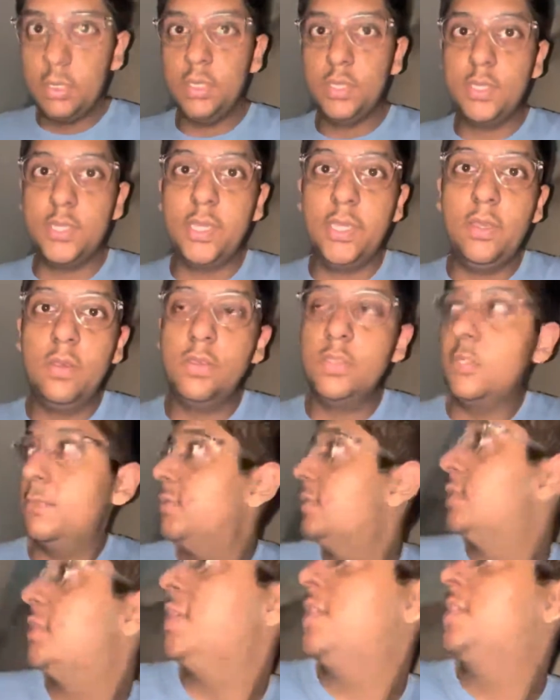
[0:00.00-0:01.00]
स्टे ऑसम
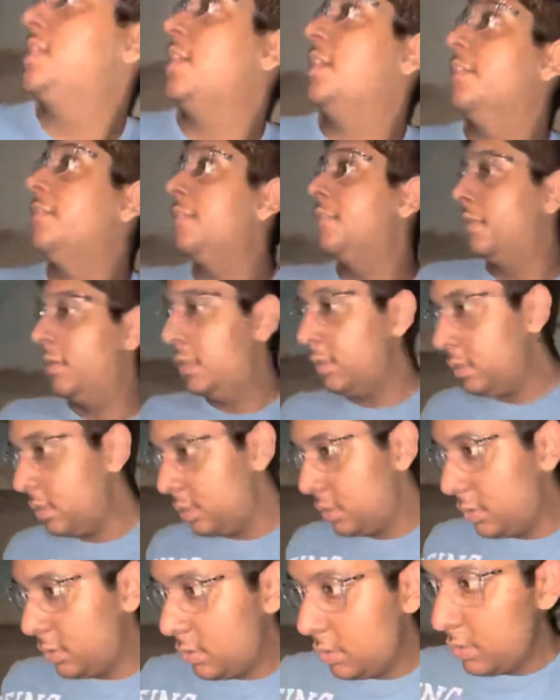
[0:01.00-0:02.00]
स्टे
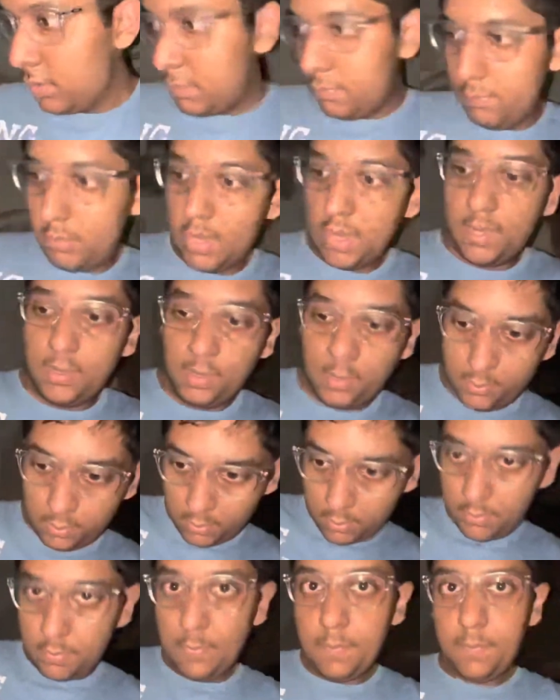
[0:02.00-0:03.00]
सेफ बाय